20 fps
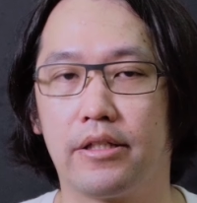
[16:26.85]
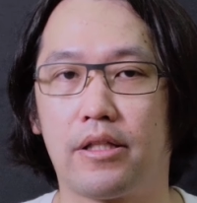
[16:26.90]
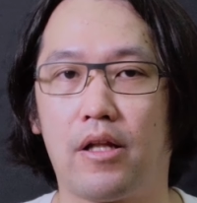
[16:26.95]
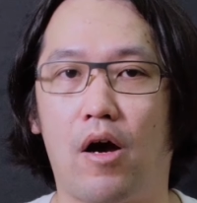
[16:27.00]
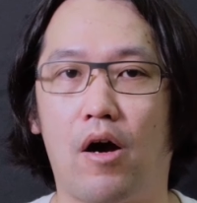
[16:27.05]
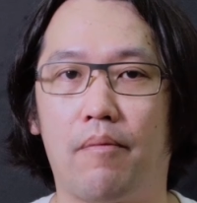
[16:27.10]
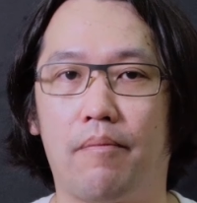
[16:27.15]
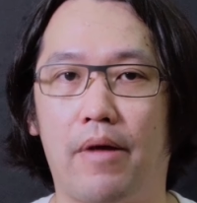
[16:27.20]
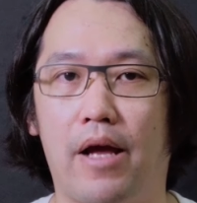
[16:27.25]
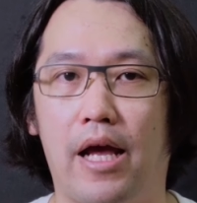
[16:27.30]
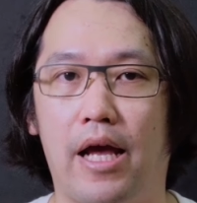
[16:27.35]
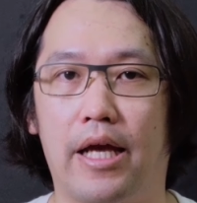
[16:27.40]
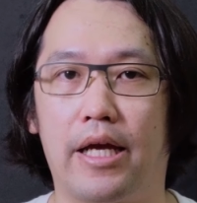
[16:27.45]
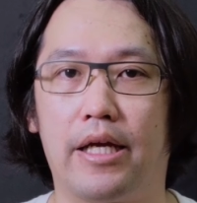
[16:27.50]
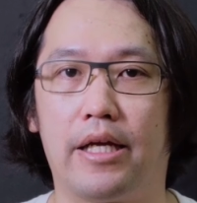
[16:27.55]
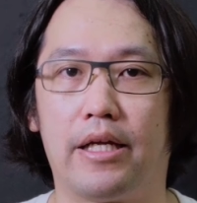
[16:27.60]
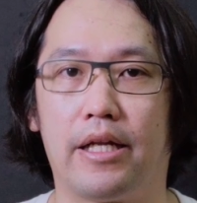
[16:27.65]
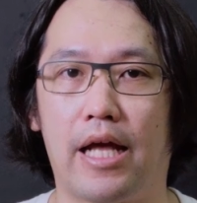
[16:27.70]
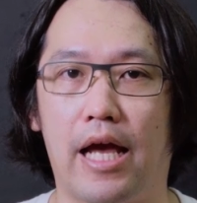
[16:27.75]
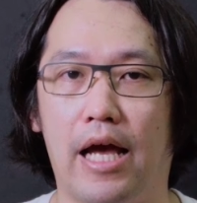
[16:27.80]
ตอบให้
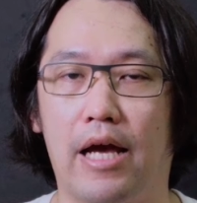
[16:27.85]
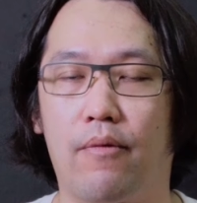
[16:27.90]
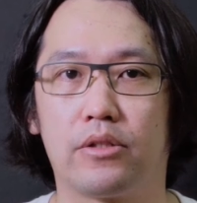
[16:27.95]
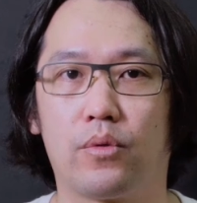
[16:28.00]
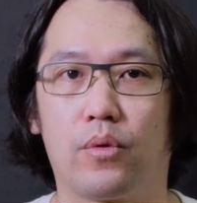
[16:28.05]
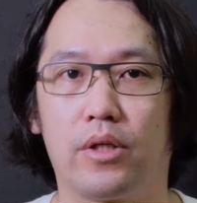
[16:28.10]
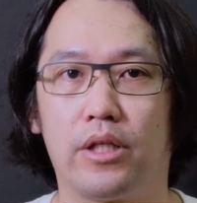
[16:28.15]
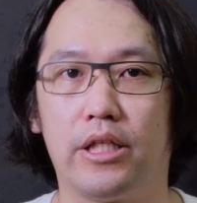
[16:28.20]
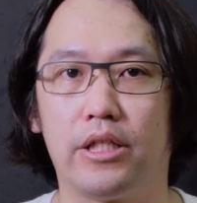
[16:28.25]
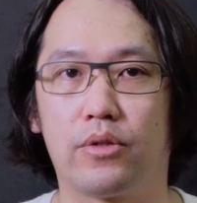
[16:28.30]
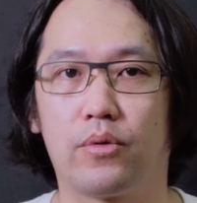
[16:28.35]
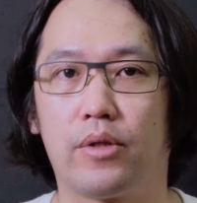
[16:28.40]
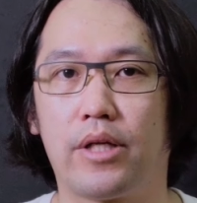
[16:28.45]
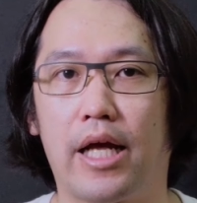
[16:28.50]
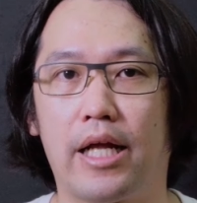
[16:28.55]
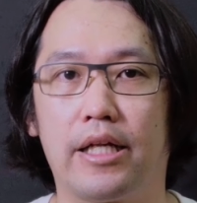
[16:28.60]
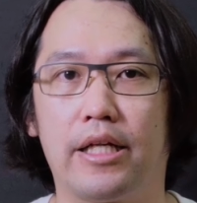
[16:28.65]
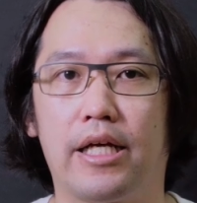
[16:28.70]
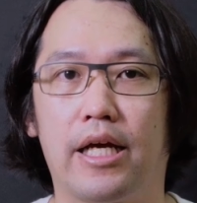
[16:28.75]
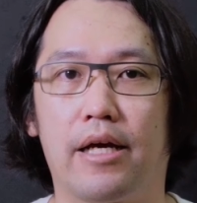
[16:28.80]
นะตัวนี้ตัว
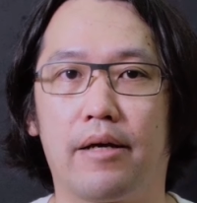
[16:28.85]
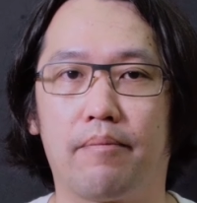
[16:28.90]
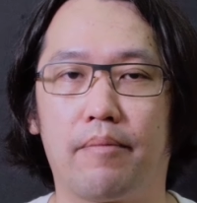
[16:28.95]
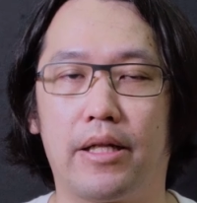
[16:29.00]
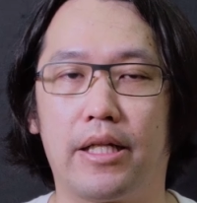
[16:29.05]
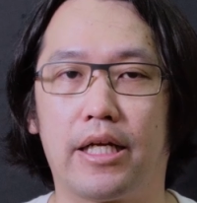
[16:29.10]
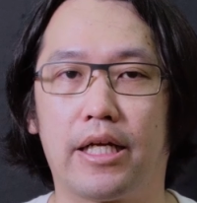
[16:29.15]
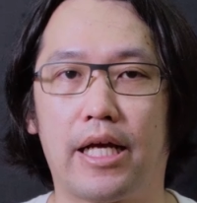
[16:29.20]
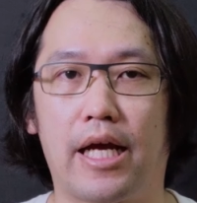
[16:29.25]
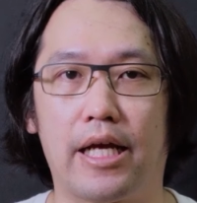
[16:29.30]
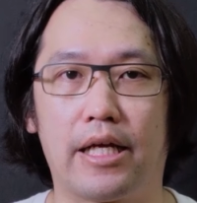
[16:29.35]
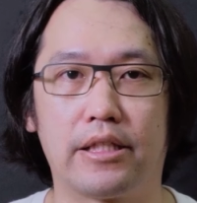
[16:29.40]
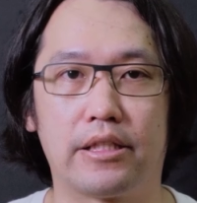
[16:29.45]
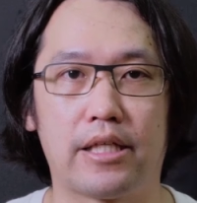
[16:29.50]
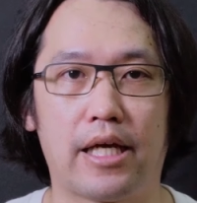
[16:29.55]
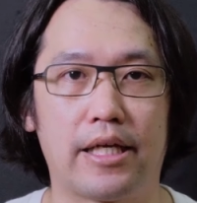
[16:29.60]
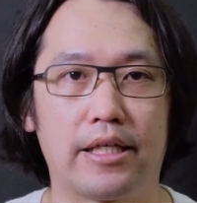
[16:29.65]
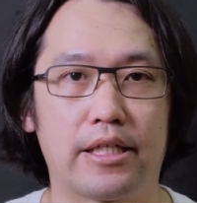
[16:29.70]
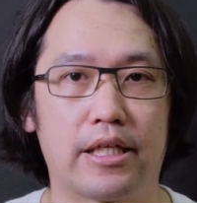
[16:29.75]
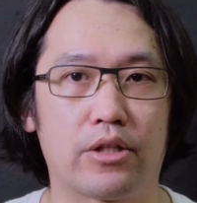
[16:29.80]
นั้นเนี่ยเป็นยังไง
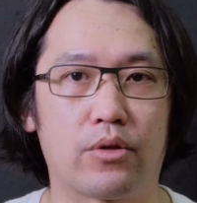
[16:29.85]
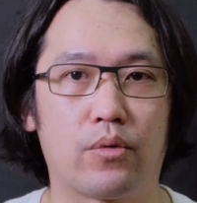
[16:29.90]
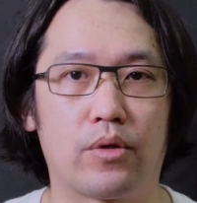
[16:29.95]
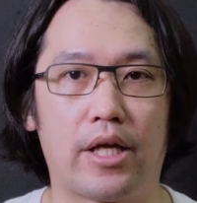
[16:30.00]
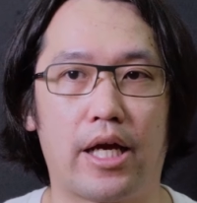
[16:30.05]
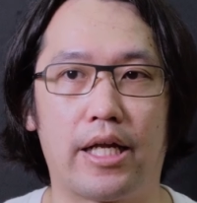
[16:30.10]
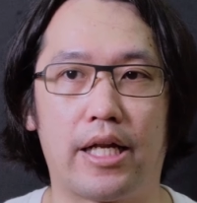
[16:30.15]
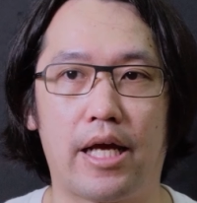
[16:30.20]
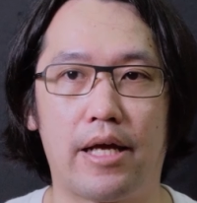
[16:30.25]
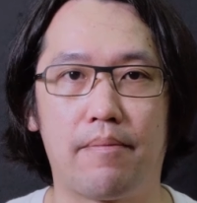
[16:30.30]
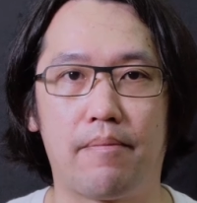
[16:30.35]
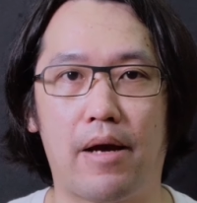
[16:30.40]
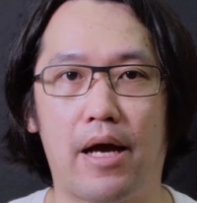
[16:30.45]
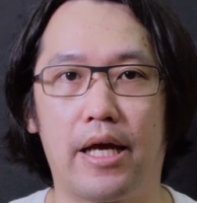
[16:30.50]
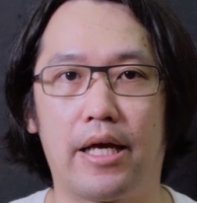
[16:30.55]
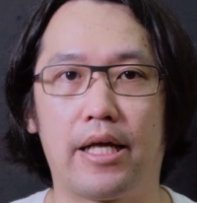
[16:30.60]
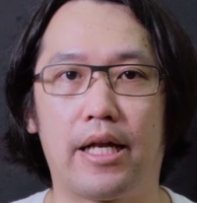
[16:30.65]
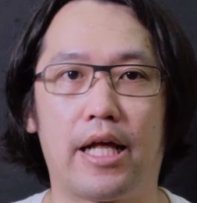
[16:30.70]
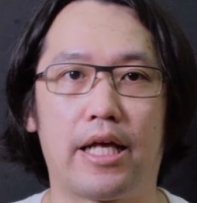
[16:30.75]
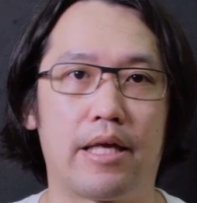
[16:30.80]
ใช้กับตัวไหนได้ไหม
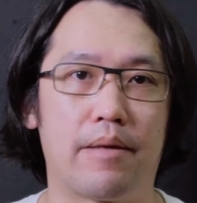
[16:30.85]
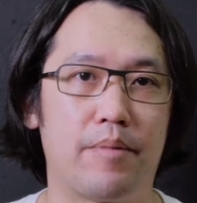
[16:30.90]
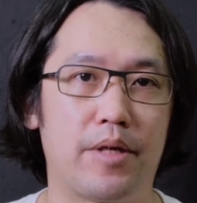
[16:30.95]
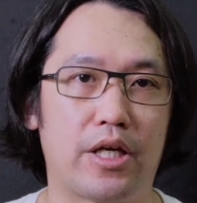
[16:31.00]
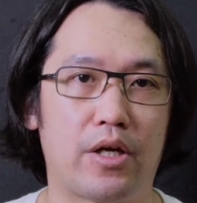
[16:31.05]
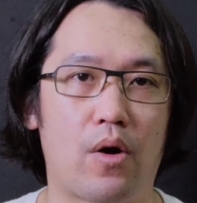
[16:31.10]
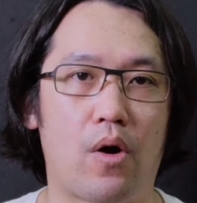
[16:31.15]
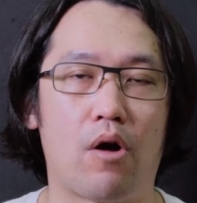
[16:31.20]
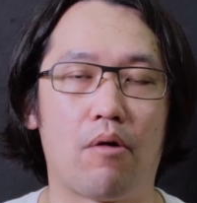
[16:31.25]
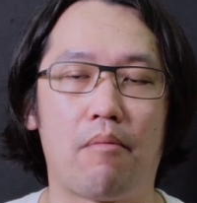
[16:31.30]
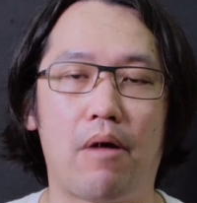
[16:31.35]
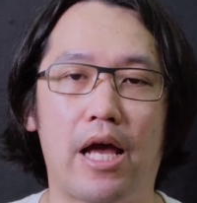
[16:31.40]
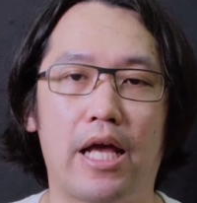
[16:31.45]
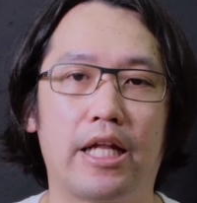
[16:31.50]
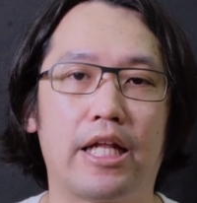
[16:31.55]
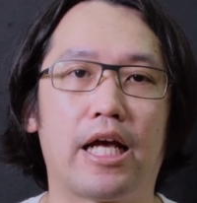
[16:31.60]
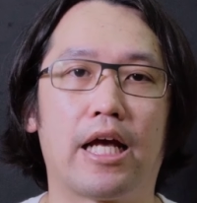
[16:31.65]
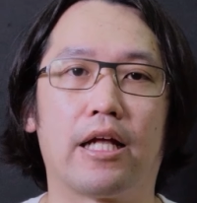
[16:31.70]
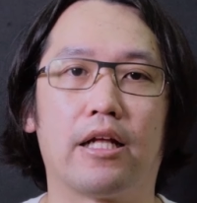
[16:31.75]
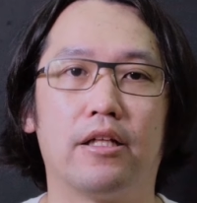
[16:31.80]
อะไรเงี้ยมีของไหม
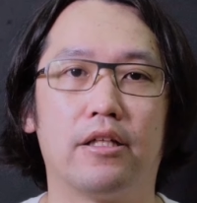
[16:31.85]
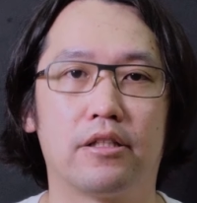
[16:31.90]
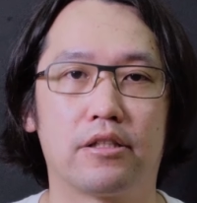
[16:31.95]
เนี่ย